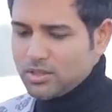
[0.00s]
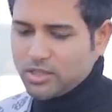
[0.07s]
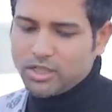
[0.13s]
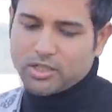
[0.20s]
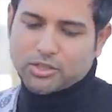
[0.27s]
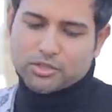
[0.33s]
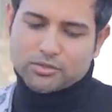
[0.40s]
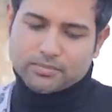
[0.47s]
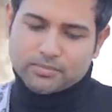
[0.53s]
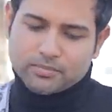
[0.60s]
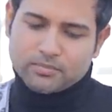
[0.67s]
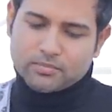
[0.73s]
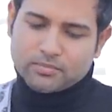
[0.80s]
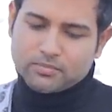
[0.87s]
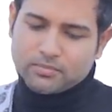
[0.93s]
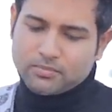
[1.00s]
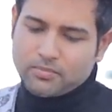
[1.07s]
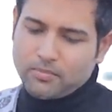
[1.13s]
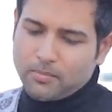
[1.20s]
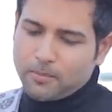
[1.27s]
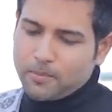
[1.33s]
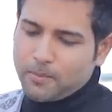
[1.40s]
ঠিক আছে
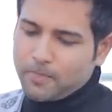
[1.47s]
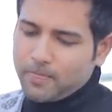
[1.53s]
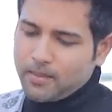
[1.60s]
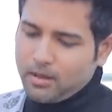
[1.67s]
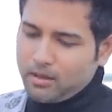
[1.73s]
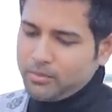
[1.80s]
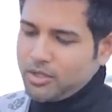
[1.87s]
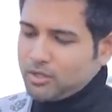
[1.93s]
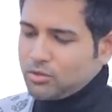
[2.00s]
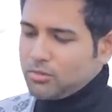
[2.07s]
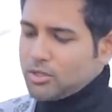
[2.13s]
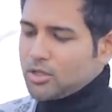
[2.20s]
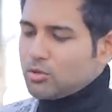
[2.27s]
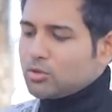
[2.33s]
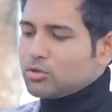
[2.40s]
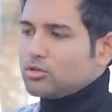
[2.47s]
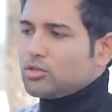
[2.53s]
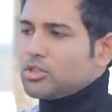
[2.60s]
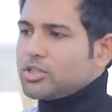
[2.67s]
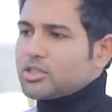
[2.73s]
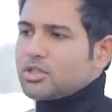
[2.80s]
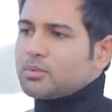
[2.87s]
আমি আর তোমাকে
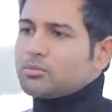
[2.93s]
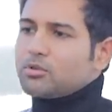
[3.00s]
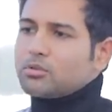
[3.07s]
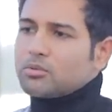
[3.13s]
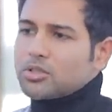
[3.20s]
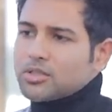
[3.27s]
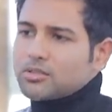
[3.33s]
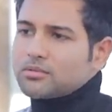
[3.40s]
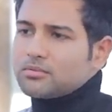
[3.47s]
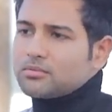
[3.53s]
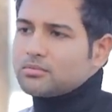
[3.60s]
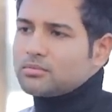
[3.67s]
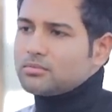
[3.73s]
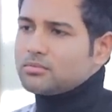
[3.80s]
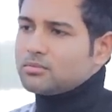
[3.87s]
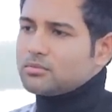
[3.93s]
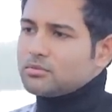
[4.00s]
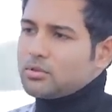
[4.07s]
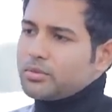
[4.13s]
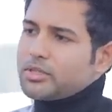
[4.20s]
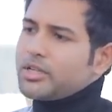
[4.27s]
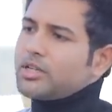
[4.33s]
কোনোদিনও ডিস্টার্ব করব না
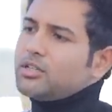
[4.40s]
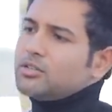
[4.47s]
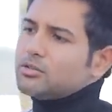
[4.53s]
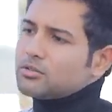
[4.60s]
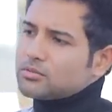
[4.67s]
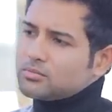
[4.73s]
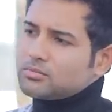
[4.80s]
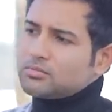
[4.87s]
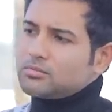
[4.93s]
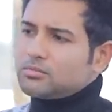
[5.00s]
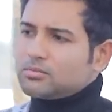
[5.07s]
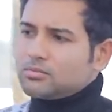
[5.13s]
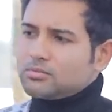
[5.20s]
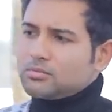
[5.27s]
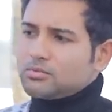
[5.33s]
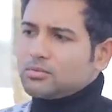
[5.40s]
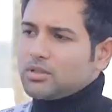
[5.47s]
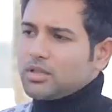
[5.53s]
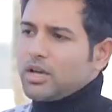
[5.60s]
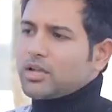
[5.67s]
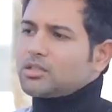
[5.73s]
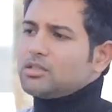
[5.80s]
তবে দেখে নিও
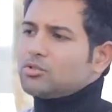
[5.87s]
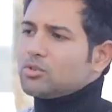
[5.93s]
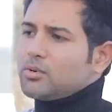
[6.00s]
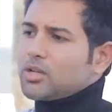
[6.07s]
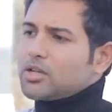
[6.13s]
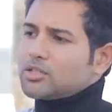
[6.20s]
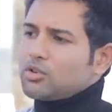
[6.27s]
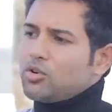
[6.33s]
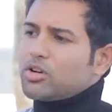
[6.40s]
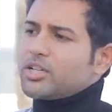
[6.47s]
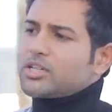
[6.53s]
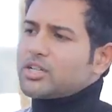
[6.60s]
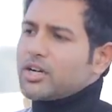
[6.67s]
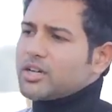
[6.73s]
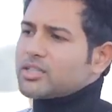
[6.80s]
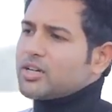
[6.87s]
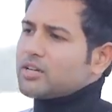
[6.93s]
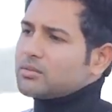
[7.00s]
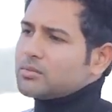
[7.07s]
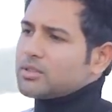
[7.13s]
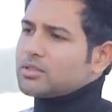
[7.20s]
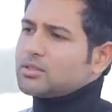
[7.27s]
একদিন তোমার কাছে অনেক টাকা
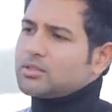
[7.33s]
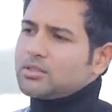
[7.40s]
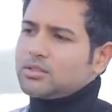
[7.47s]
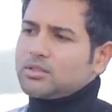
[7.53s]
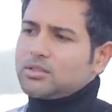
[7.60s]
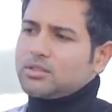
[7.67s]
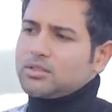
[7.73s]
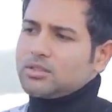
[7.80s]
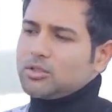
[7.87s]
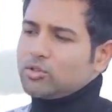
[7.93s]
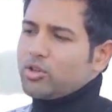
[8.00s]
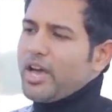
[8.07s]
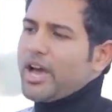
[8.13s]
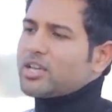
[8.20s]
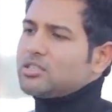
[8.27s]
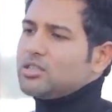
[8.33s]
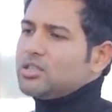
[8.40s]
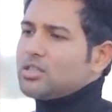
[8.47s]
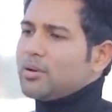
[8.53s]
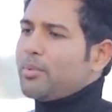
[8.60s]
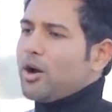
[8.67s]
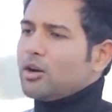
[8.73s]
থাকবে কিন্তু এক
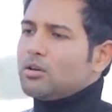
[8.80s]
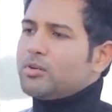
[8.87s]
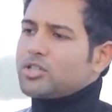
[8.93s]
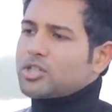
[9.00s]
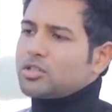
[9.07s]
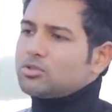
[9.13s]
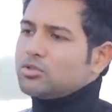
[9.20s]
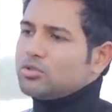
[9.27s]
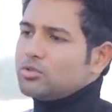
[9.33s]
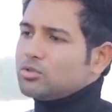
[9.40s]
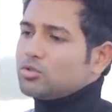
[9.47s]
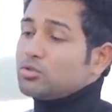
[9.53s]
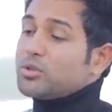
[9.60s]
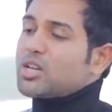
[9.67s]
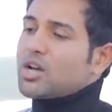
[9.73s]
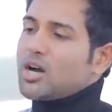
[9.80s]
চিলতে ভালোবাসার জন্য তুমি